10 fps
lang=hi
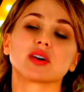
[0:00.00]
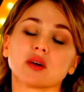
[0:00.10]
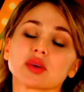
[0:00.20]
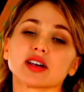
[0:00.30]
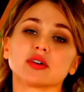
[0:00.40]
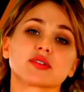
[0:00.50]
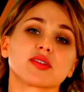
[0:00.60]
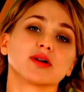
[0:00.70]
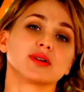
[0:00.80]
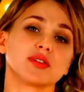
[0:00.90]
और हमें एक
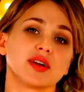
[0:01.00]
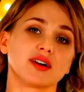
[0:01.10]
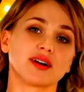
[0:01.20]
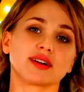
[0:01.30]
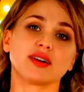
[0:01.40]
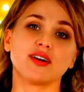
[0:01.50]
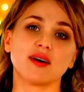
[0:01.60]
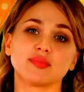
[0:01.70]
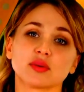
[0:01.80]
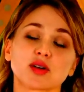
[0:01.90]
साथ रजाकाराना
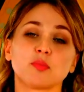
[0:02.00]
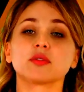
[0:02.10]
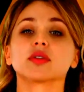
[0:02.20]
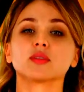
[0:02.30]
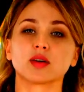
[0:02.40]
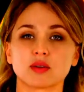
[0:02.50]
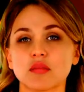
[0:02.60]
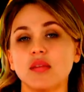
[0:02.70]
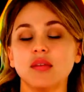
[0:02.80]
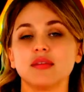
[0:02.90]
काम करना पसंद
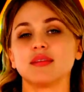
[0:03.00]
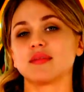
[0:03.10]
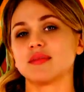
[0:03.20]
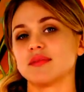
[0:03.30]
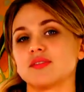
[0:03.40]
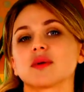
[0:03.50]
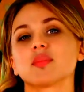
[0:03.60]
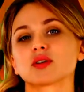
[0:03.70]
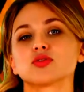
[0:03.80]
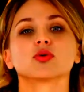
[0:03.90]
है
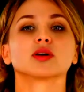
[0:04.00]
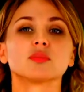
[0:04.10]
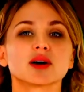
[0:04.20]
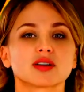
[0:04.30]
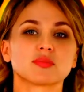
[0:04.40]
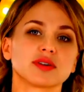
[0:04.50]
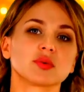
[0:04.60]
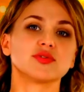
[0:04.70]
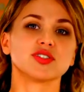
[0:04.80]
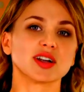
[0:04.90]
नंबर दो के बारे में
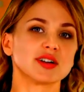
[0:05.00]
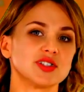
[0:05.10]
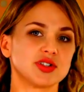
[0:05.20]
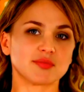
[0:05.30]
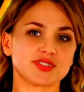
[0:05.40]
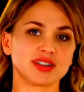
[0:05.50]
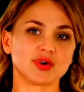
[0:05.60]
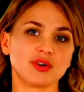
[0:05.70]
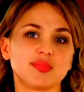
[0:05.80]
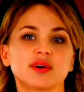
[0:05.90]
कुछ सालश लफ्जी
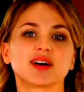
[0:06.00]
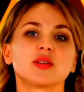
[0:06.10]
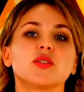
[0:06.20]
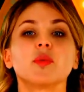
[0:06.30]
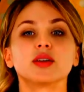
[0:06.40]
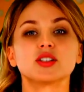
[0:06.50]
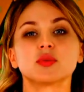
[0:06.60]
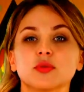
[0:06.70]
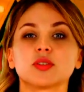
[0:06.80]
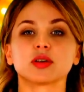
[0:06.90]
तौर पर हंस पड़ी
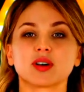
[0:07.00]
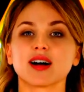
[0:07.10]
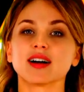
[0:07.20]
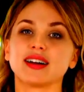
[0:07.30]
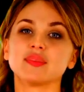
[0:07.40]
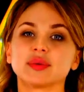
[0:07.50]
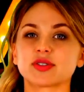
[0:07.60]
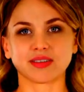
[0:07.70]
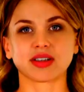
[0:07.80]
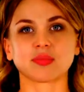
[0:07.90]
जब उसने कहा कि
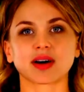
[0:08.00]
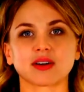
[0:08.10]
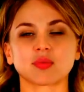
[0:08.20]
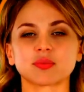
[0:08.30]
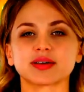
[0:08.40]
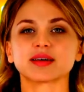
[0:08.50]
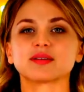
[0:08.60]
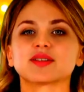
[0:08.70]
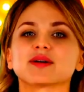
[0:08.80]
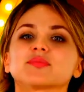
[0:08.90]
मुझे नहीं मालूम मैं एक
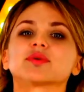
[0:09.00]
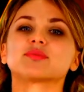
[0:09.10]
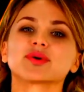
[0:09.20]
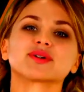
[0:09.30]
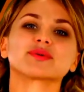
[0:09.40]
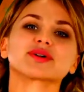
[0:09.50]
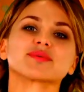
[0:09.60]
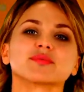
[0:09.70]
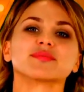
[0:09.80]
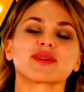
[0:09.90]
जानवरों का डॉक्टर
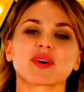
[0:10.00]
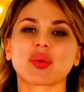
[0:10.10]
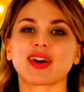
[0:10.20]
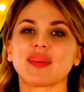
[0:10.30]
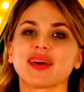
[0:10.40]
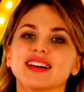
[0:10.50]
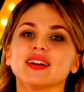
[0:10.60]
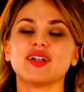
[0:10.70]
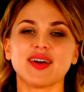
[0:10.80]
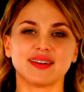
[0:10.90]
हूँ और हमें एक
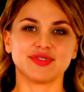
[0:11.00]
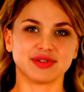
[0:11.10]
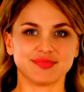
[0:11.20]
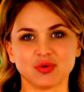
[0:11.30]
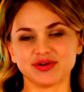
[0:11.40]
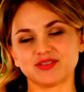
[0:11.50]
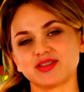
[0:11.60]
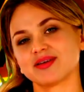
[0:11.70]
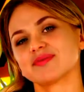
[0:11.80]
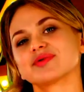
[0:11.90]
साथ सी फौरन
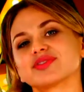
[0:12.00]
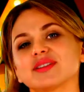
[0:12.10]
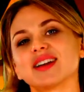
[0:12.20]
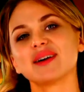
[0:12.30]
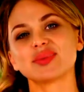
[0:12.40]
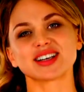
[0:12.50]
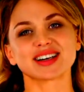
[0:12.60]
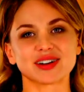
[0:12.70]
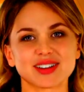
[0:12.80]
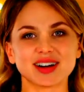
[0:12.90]
जाना पसंद है मुझे
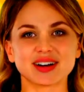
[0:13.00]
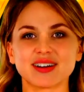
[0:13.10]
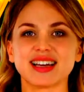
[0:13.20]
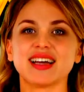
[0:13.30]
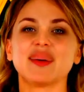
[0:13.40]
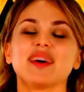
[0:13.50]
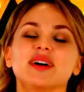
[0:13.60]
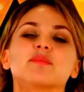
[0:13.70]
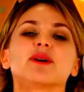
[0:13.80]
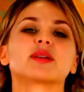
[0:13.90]
लगता है कि ये
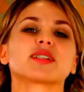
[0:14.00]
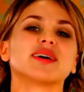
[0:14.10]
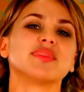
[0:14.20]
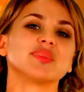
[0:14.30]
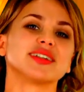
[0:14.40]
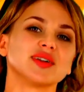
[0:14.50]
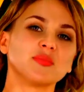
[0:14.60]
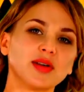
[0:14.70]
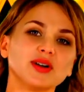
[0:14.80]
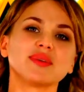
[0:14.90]
मेरे वालिद थे वो मुझे
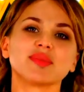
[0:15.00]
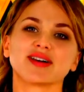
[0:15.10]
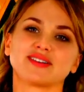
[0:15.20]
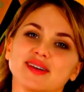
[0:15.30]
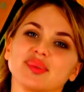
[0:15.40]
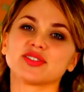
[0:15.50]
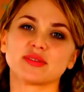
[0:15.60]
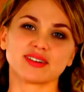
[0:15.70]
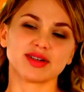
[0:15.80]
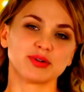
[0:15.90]
मेकअप पहनना
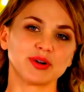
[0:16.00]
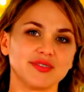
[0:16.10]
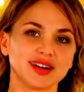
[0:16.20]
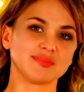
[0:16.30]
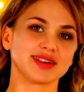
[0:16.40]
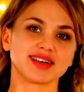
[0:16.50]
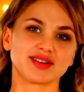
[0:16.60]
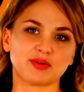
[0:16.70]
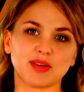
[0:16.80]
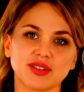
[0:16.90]
पसंद नहीं करता मैं
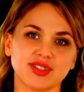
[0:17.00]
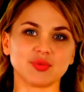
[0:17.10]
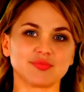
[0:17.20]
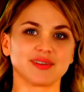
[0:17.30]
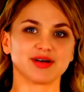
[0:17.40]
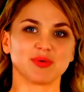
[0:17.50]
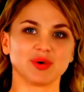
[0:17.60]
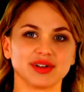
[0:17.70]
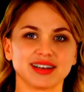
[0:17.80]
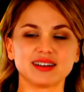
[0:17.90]
एक नर्स हूँ
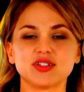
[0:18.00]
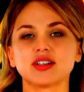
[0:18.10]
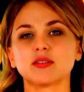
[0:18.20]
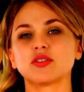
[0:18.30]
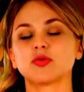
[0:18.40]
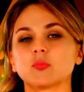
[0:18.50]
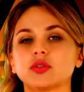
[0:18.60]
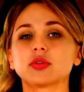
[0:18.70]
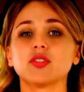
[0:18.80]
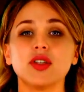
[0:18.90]
और एक चीज़ जो
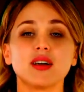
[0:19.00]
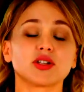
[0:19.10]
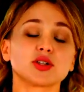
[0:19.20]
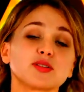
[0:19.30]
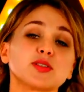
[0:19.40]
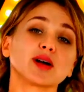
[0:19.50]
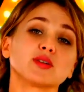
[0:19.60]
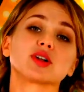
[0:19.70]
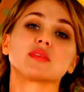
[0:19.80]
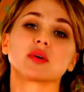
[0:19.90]
मुझे सीलश के
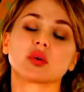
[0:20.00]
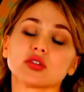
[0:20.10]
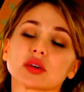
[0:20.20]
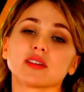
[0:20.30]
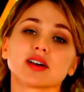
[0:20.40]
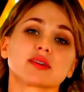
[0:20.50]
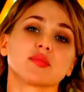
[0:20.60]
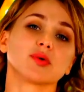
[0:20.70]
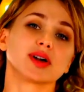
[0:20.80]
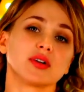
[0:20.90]
साथ करना पसंद है
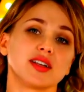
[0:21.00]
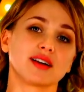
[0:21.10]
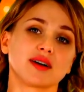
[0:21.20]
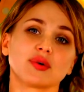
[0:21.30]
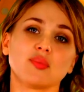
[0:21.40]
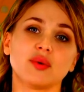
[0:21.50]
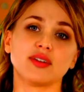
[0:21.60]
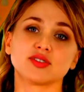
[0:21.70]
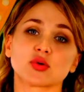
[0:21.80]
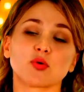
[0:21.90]
वो है जाना नॉर्मल
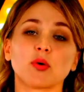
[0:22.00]
डिस्को